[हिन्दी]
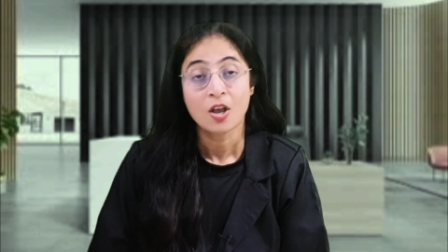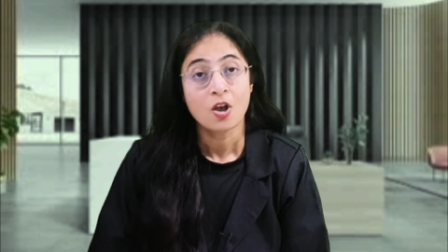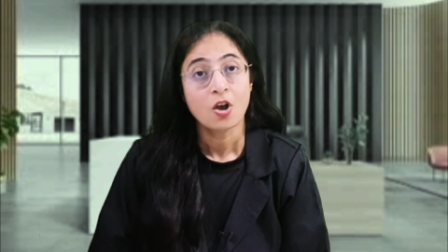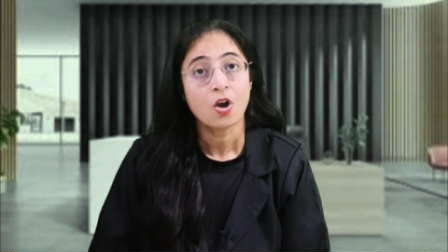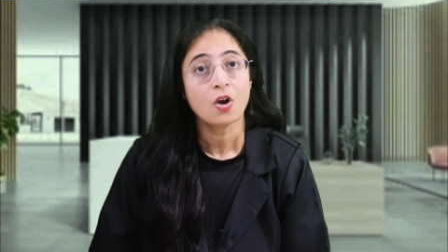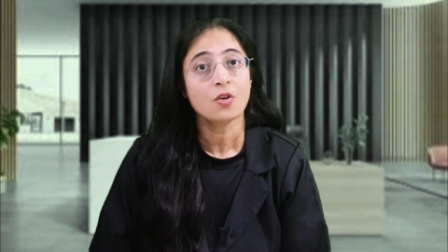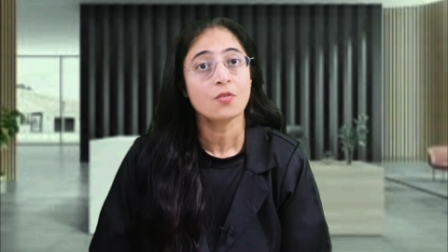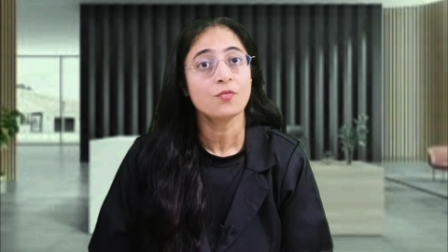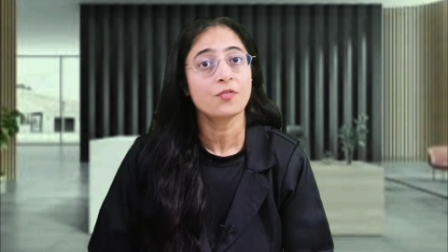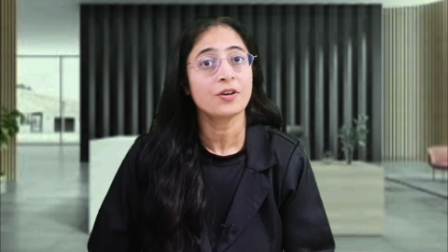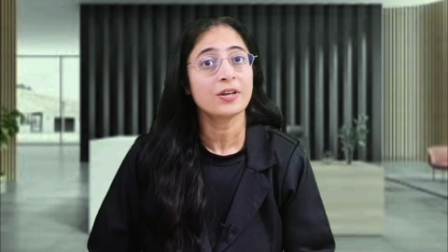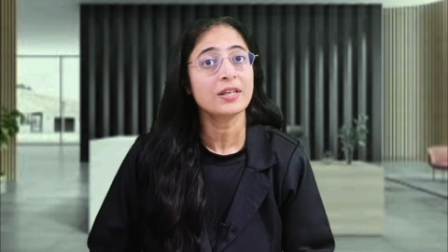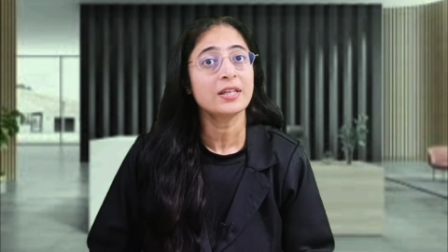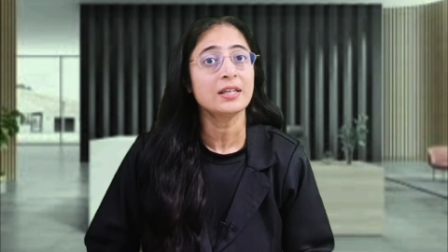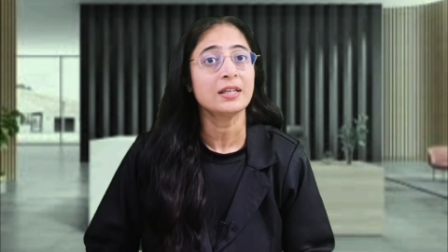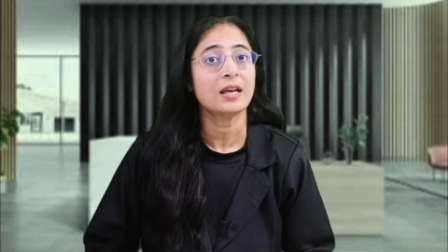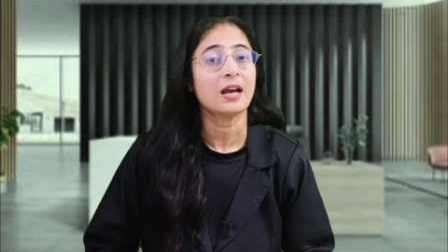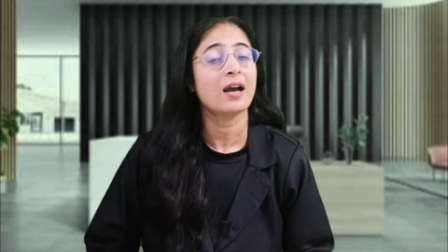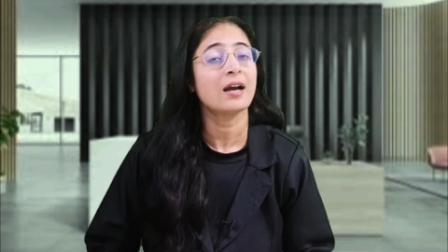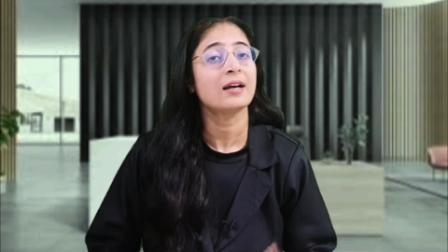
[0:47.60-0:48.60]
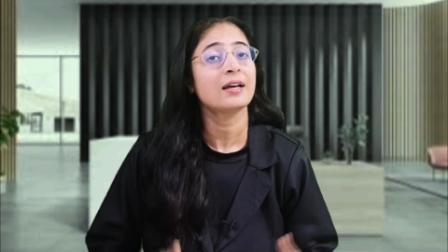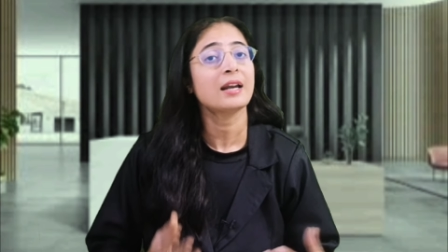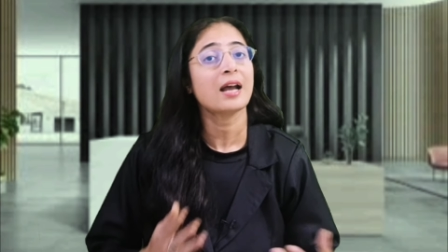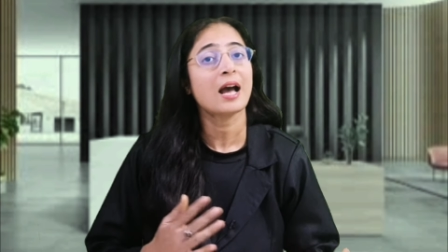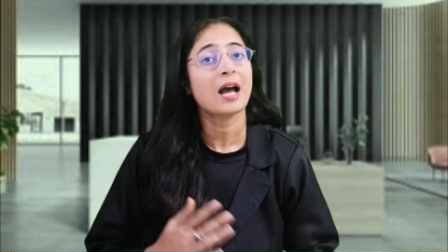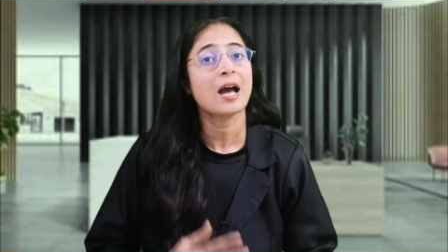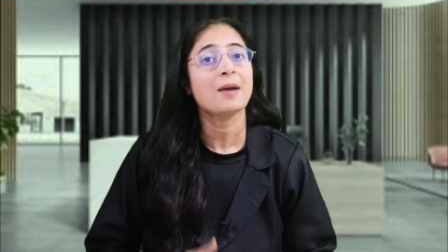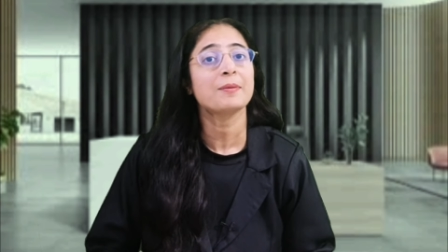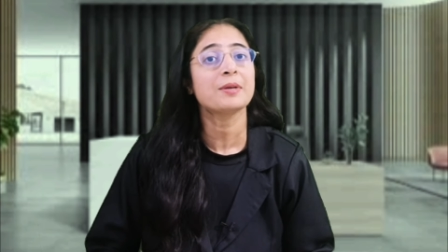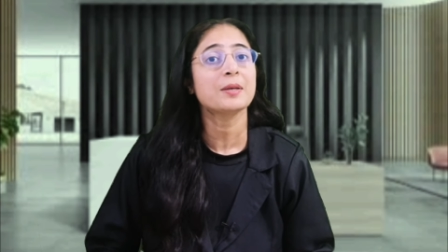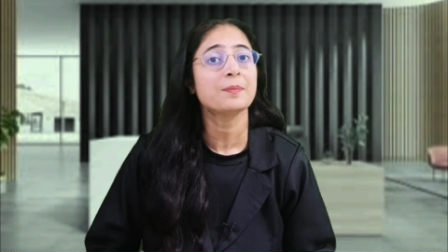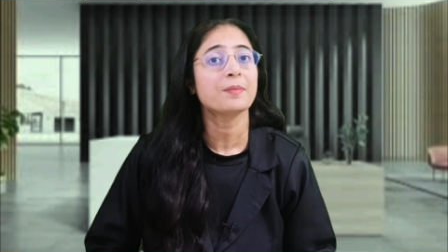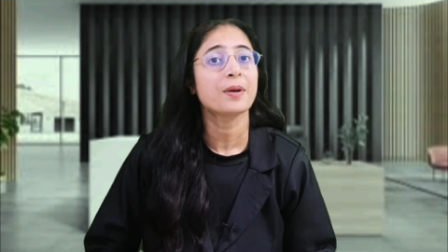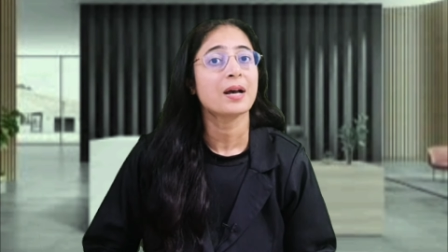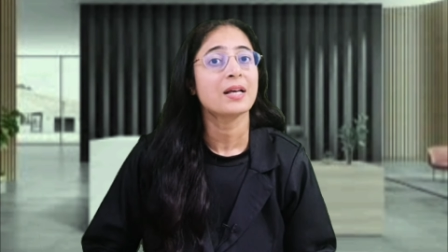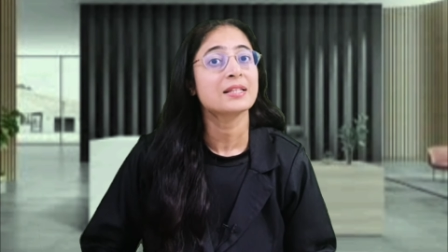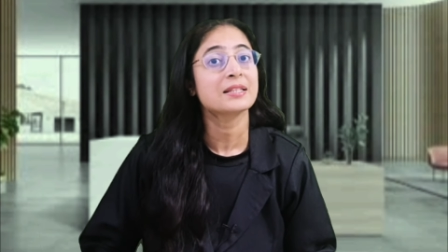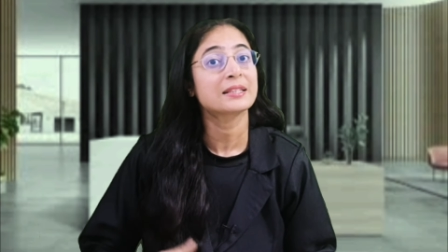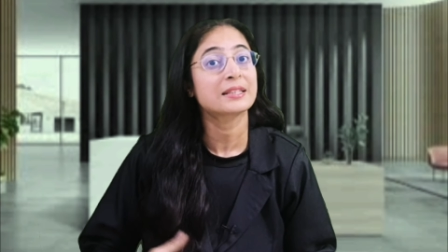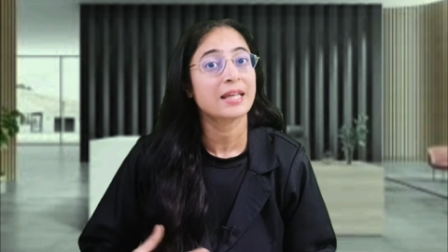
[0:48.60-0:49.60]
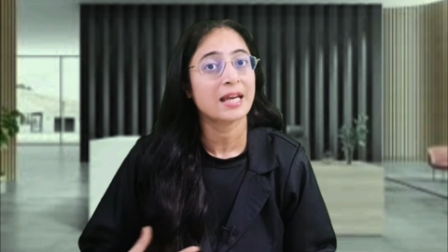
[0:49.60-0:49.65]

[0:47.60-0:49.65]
और वहीं अगर आपके पास